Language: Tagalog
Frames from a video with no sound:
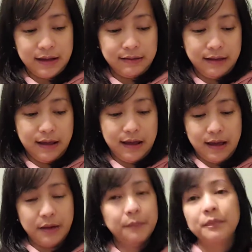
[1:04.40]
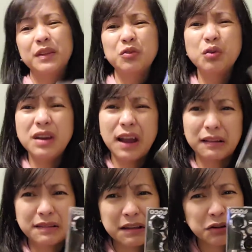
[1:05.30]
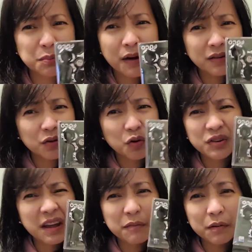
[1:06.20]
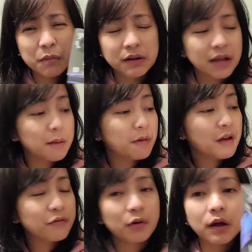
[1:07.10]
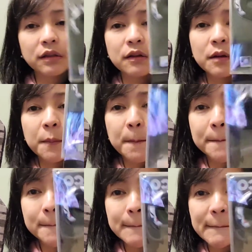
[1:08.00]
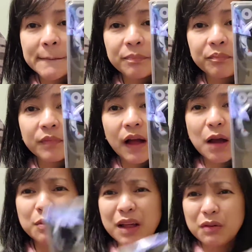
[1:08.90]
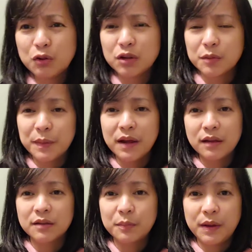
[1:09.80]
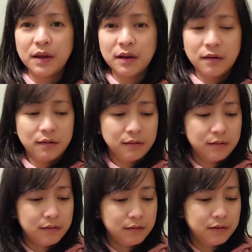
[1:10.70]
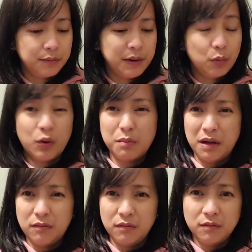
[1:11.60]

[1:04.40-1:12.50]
kasi it's only like 6 bucks or 7 bucks. I, I forgot. Ano tawag ito? Sp spin, spin wheel ba yun?